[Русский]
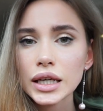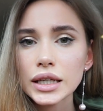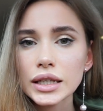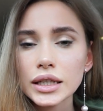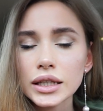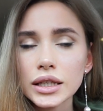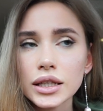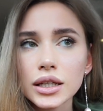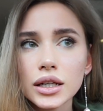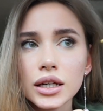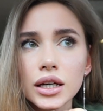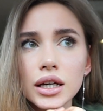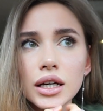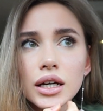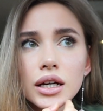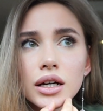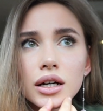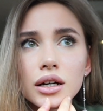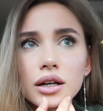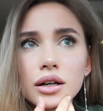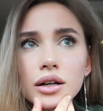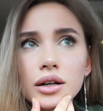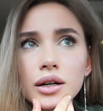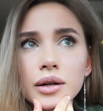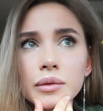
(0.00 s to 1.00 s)
И
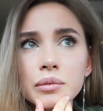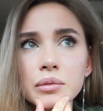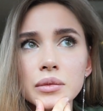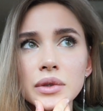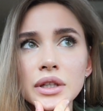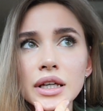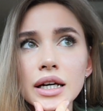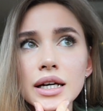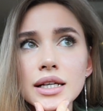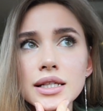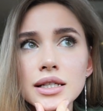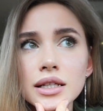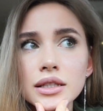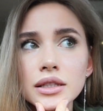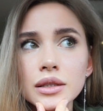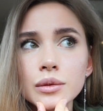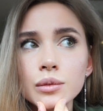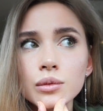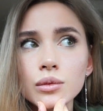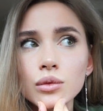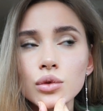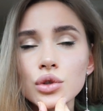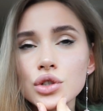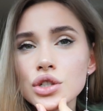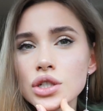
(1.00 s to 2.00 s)
я с
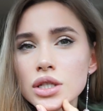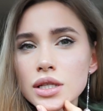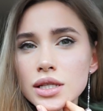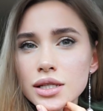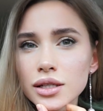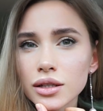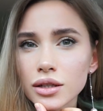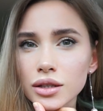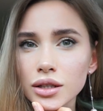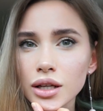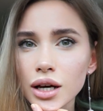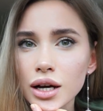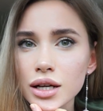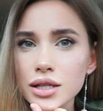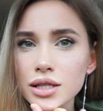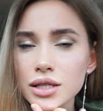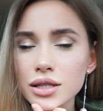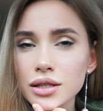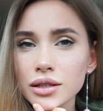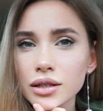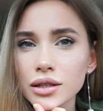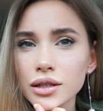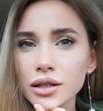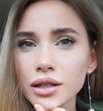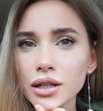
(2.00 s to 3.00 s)
этим очень
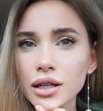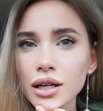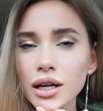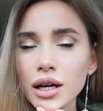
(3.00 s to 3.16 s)
согласна